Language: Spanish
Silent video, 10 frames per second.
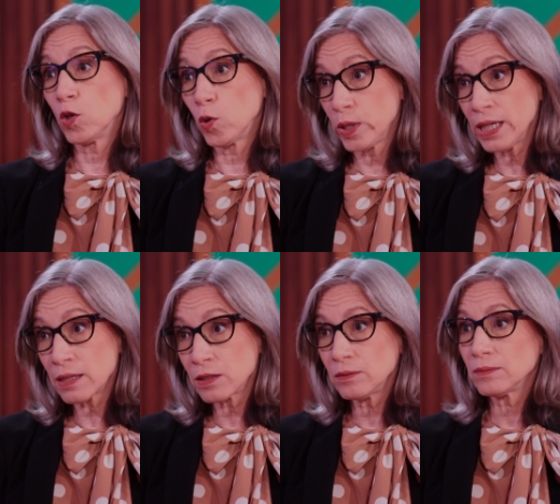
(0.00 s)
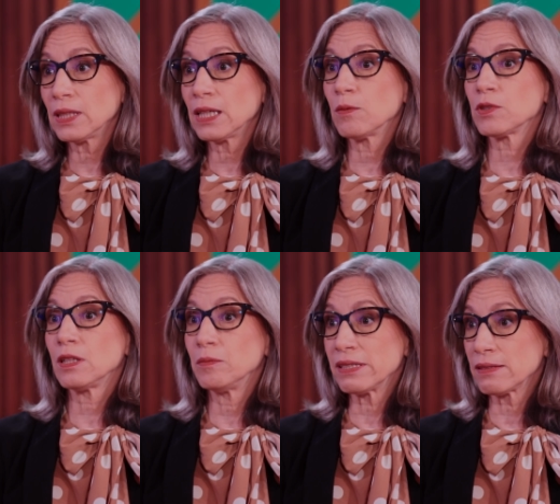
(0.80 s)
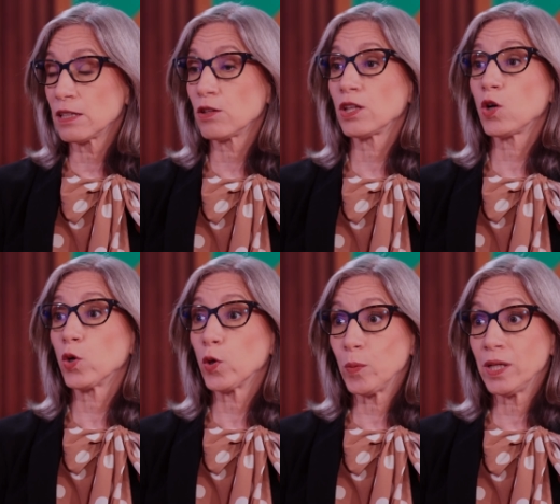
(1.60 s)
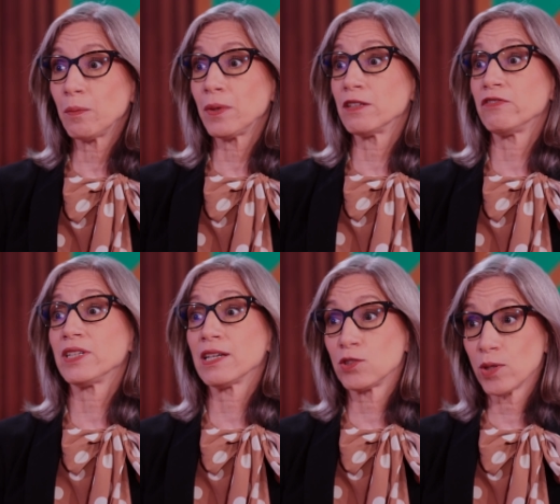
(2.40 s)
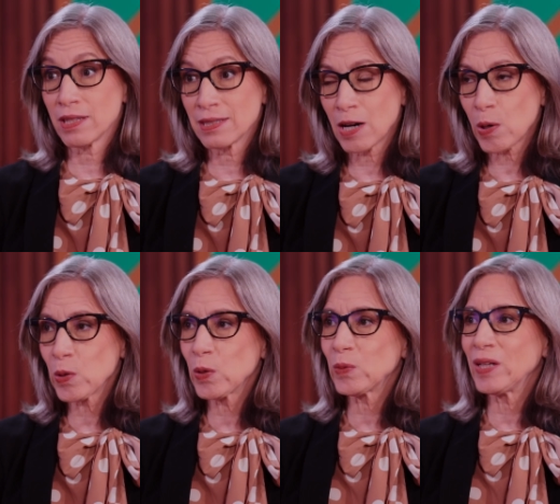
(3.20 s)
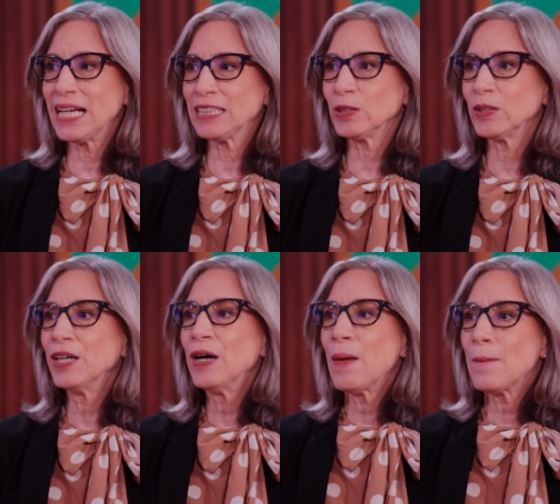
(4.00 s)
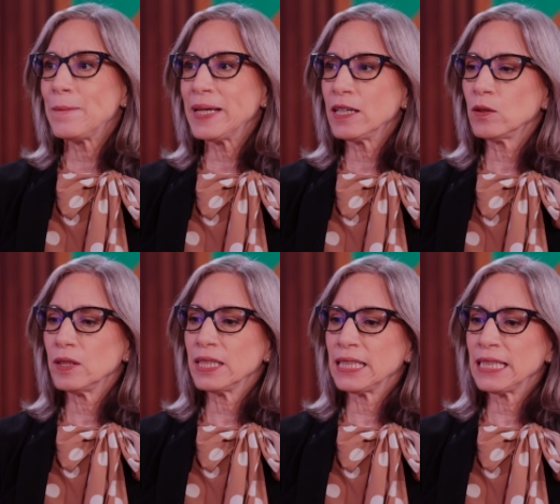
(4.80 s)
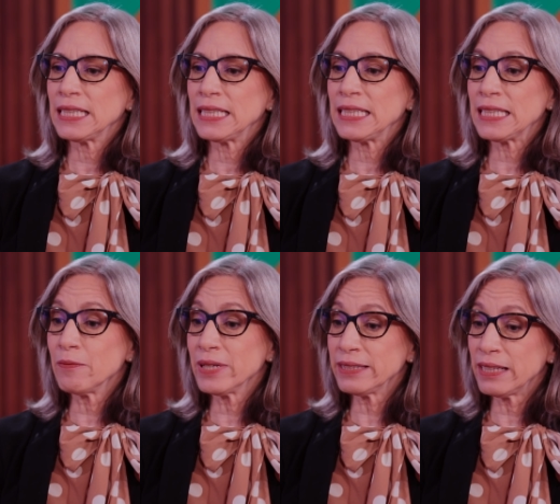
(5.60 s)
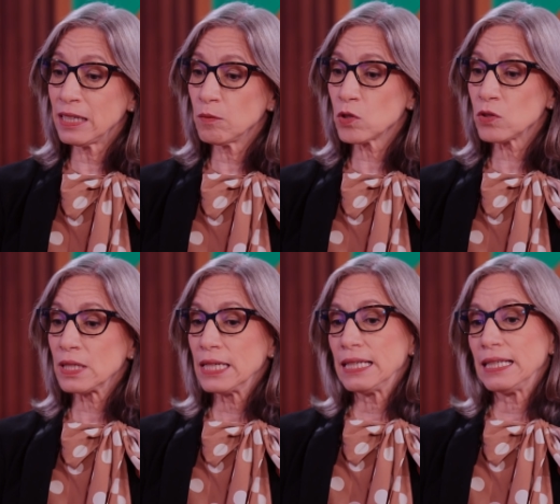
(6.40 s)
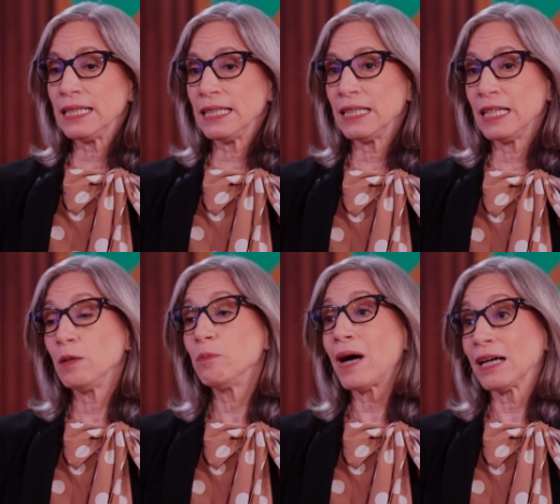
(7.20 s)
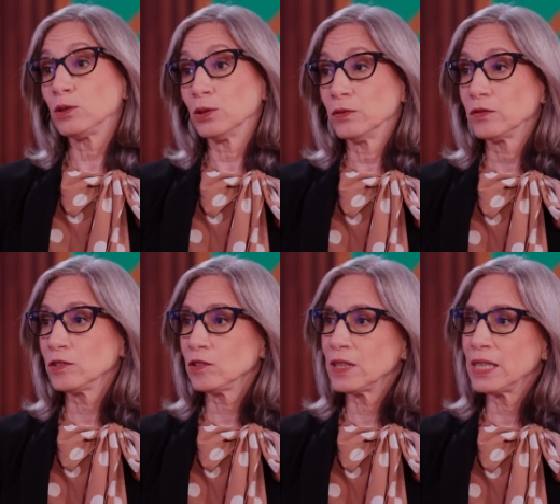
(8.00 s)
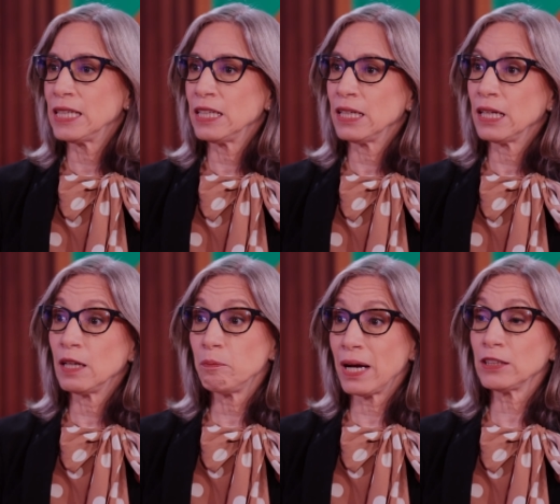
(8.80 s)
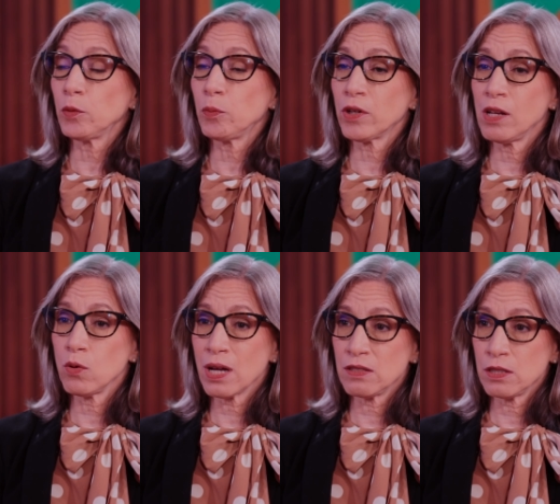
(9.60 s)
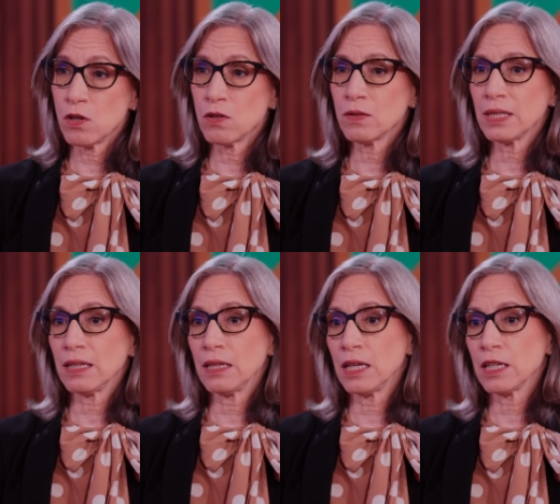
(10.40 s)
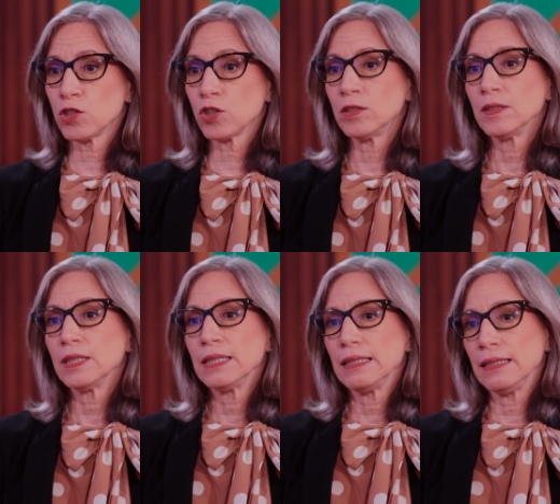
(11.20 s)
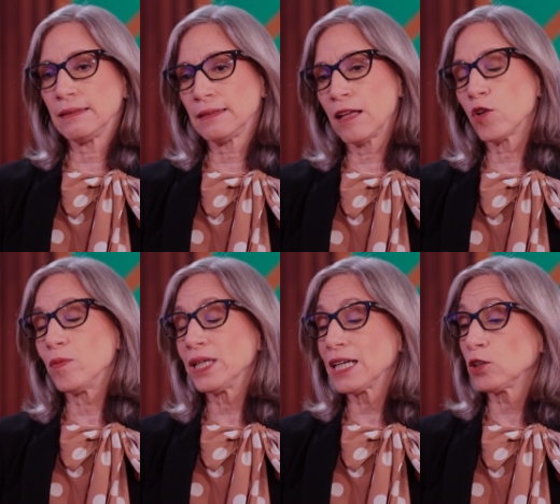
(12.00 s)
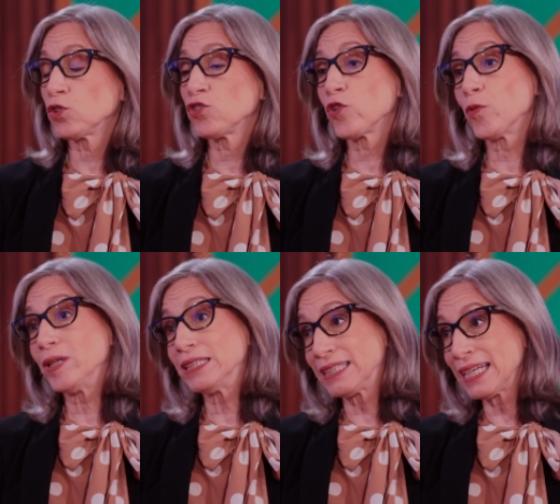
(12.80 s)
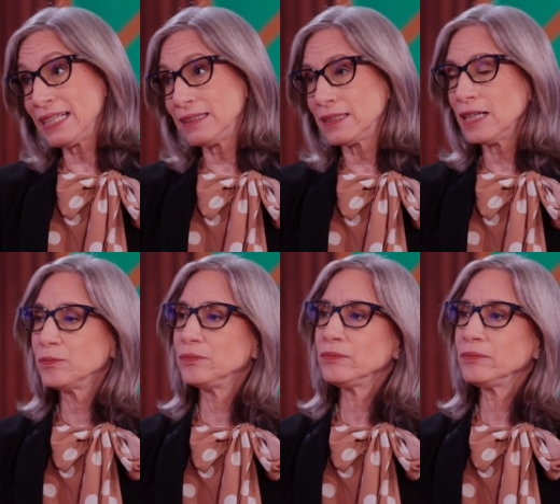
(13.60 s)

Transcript: gobierno, tenemos el Ministerio de Economía, Planificación y Desarrollo velando, pero, eh, y también tenemos eh, el pacto, eh, el pacto por la educación, que de hecho está 2014-2030,